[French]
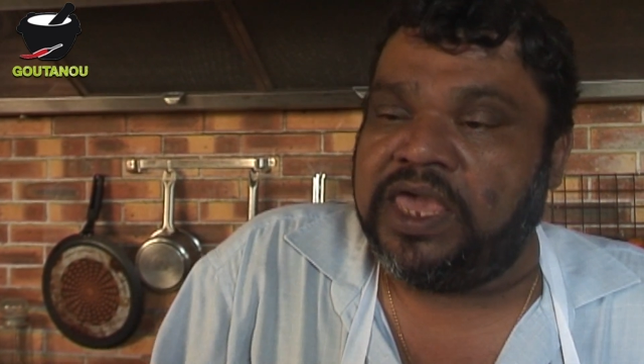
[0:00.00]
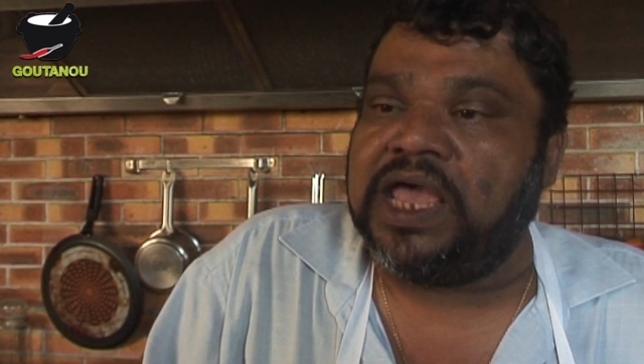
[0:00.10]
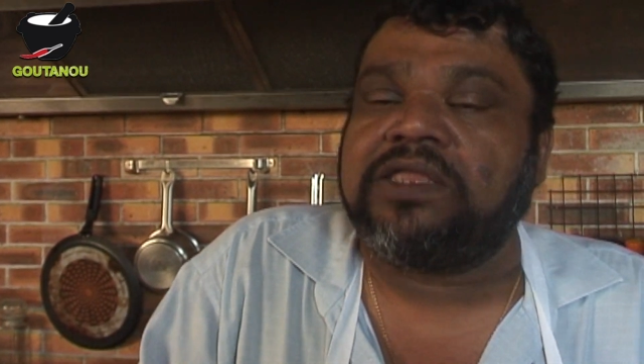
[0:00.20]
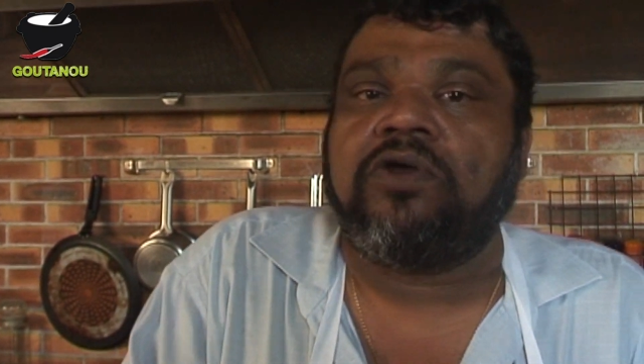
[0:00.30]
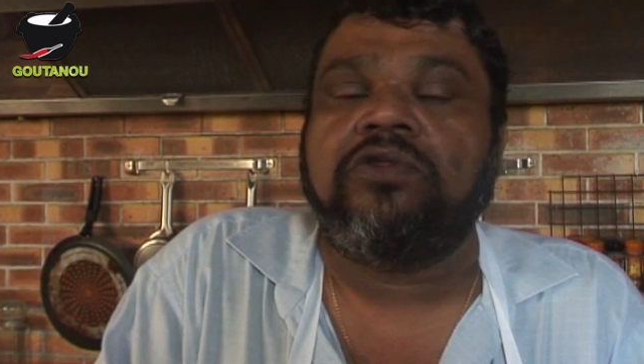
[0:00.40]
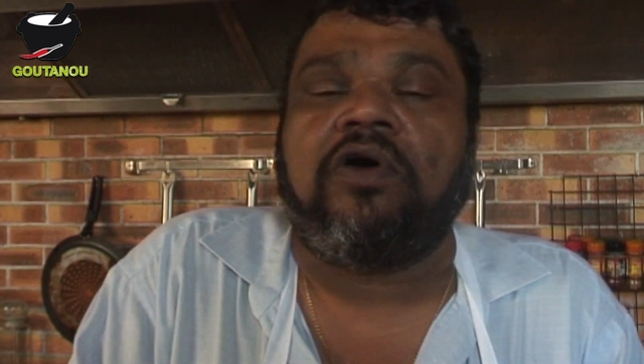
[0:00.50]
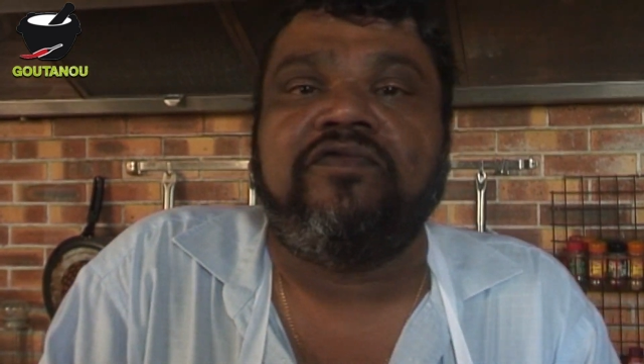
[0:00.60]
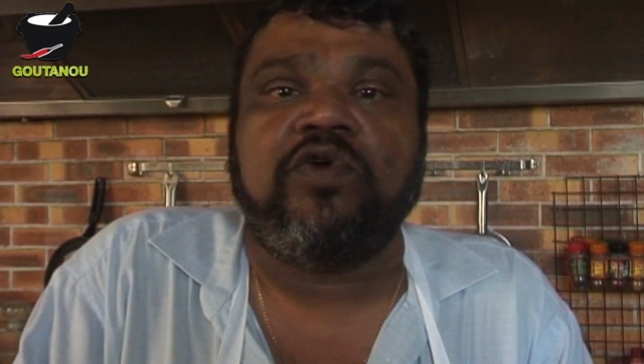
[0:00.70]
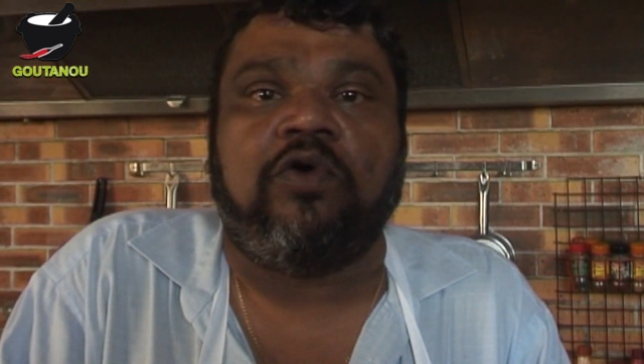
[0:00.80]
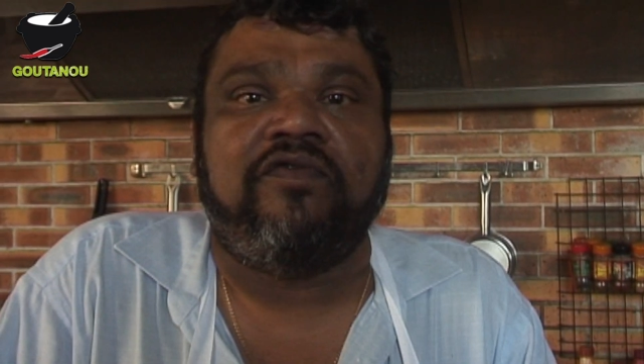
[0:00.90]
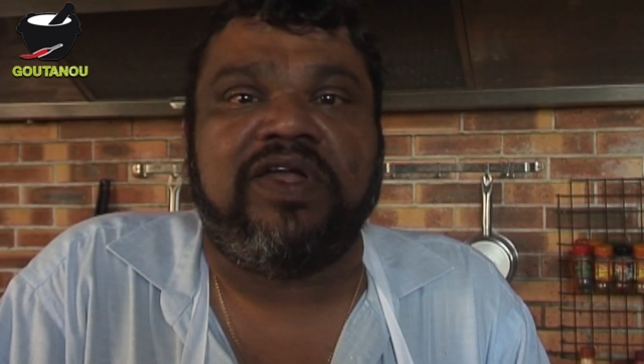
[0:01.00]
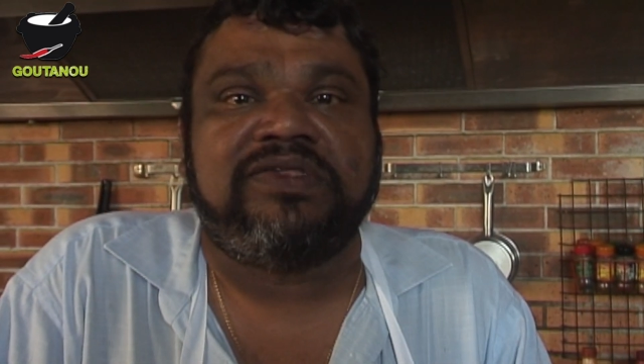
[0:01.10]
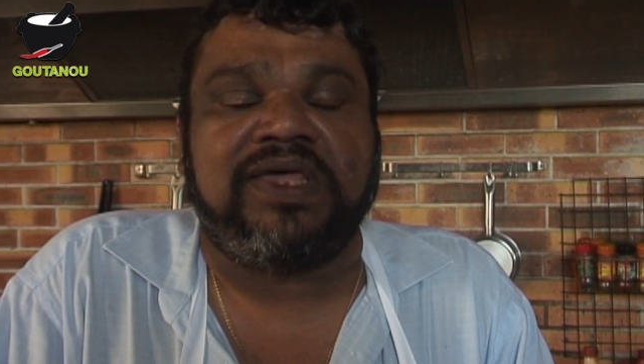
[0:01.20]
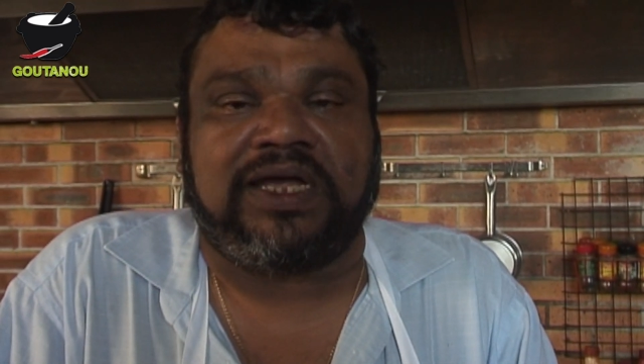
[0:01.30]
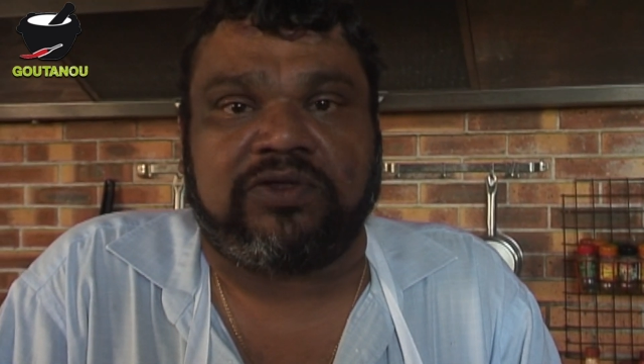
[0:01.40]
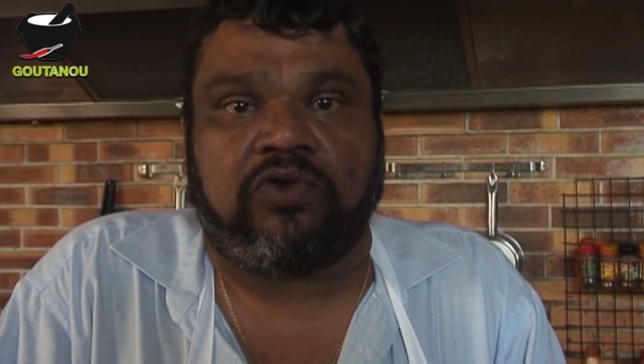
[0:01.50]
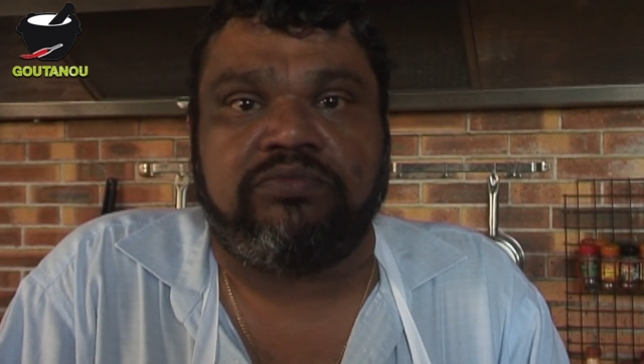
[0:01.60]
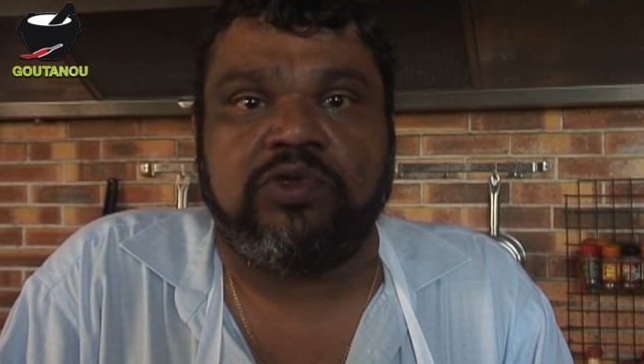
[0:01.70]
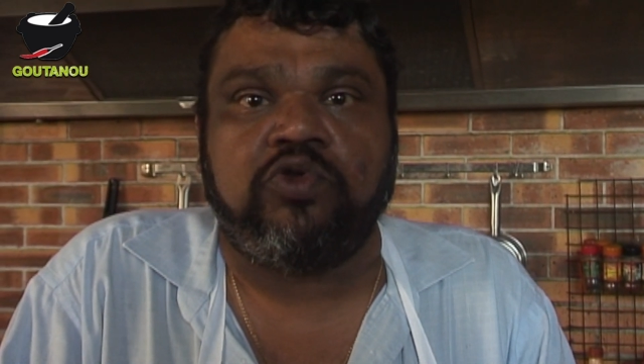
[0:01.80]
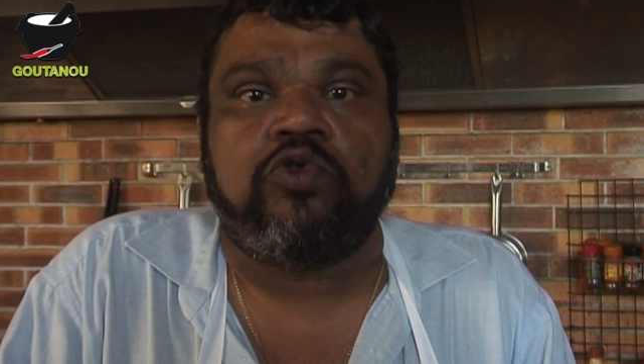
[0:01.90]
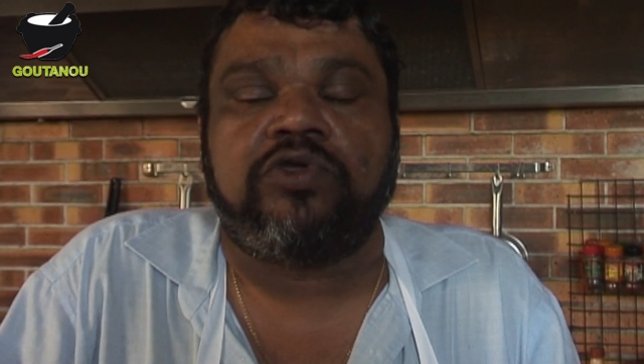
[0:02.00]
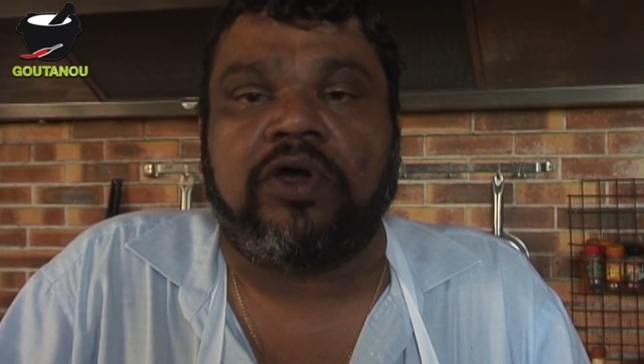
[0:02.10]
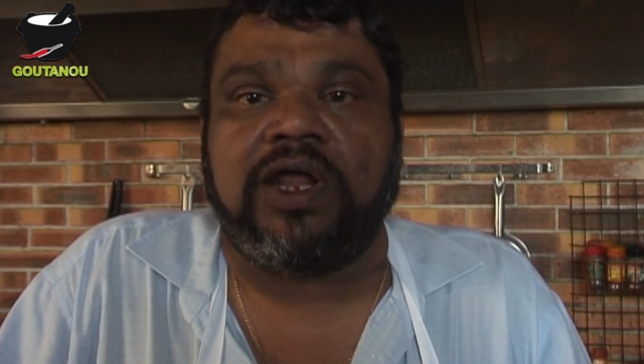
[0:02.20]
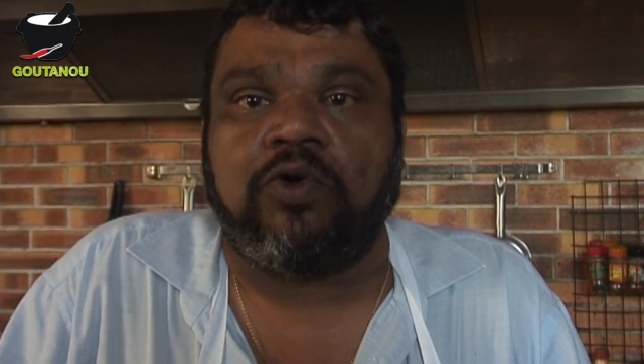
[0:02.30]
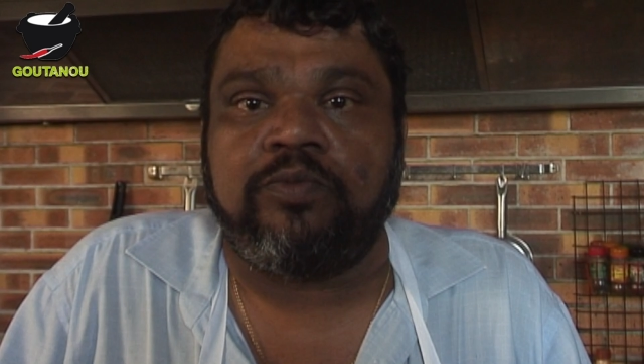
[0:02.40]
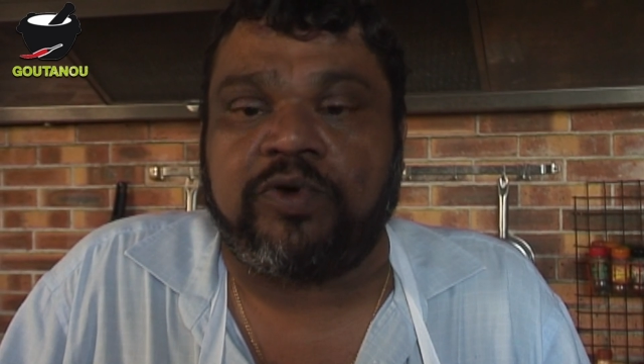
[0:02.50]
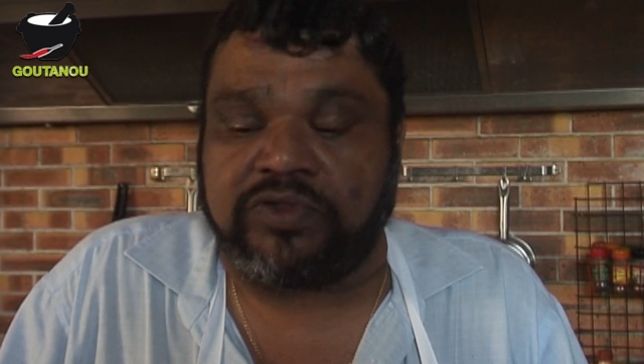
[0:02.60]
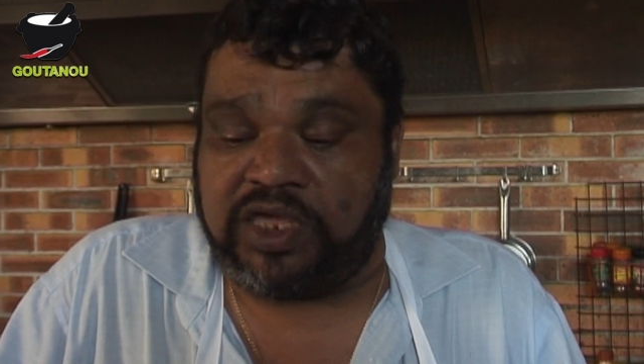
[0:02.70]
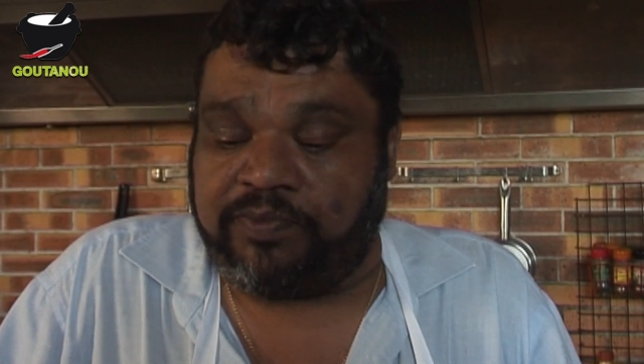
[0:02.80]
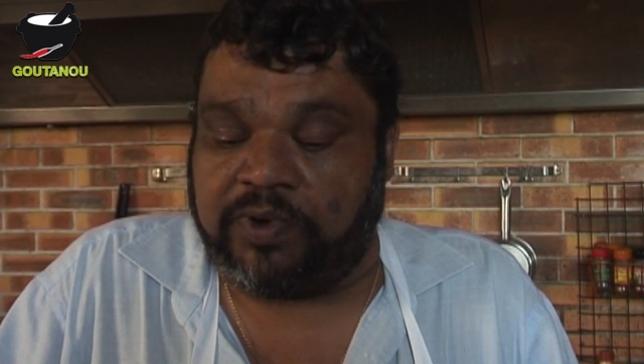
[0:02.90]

et attendre environ 25 à 30 minutes le temps qu'elle repose. Et